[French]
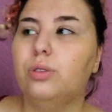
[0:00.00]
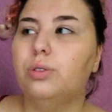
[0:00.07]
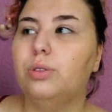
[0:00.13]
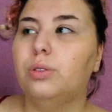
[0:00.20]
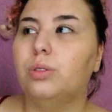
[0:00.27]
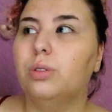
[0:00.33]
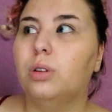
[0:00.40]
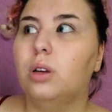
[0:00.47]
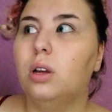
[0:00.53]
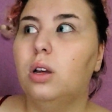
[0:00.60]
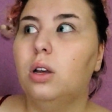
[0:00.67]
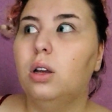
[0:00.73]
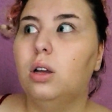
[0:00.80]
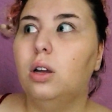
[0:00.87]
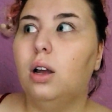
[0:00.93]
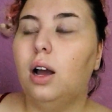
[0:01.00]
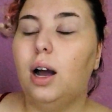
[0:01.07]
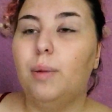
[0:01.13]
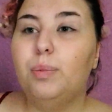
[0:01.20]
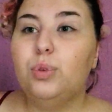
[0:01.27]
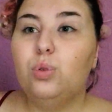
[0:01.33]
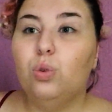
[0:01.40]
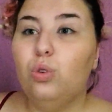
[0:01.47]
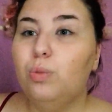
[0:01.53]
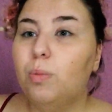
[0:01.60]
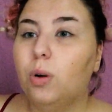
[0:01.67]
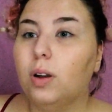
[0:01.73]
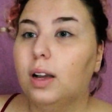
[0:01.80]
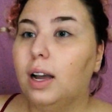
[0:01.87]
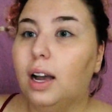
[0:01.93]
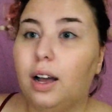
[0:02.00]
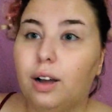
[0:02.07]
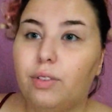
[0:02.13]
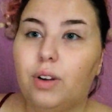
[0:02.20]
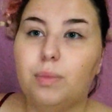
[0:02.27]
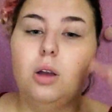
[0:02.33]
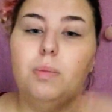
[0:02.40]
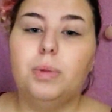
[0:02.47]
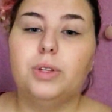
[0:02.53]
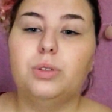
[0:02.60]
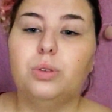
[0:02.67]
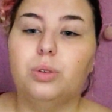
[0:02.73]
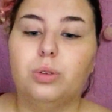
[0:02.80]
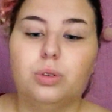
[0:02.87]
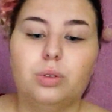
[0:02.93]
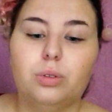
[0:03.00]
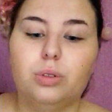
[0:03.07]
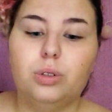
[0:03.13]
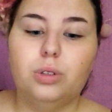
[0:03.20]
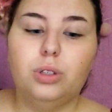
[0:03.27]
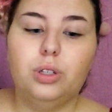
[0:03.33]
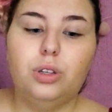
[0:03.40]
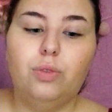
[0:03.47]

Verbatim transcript: absolument grave, absolument à cacher. Il faut arrêter de mentir aux